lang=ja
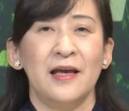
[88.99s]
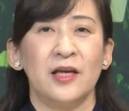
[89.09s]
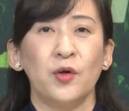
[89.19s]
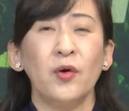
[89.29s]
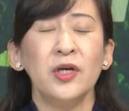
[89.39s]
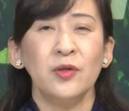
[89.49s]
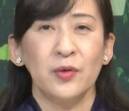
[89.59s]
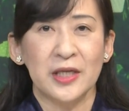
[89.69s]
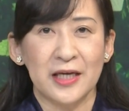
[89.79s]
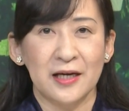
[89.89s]
宵
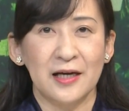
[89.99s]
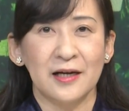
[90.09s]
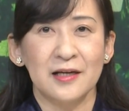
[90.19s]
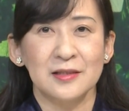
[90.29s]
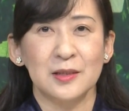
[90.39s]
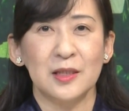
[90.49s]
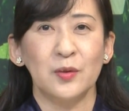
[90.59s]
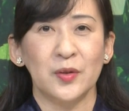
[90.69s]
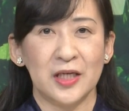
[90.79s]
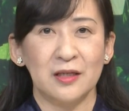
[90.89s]
の儀暁
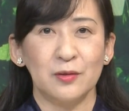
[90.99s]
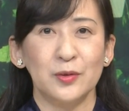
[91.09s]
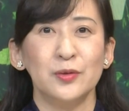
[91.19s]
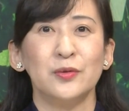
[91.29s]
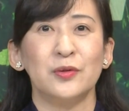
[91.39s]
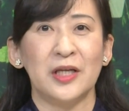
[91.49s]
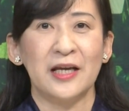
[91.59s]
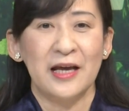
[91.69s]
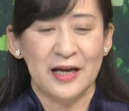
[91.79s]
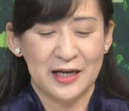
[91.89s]
の儀というふう
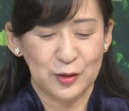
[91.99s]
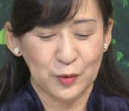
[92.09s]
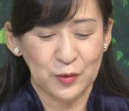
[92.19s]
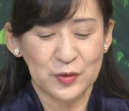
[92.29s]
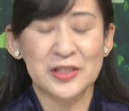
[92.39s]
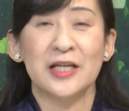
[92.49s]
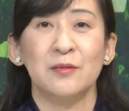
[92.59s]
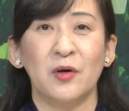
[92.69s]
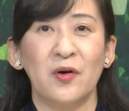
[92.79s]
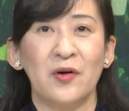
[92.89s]
にあのご同姓
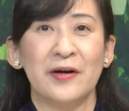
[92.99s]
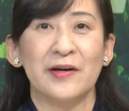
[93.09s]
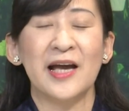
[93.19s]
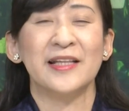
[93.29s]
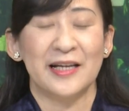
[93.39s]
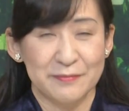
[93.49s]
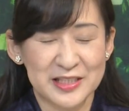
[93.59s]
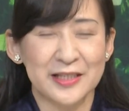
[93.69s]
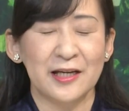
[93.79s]
にも書いてありました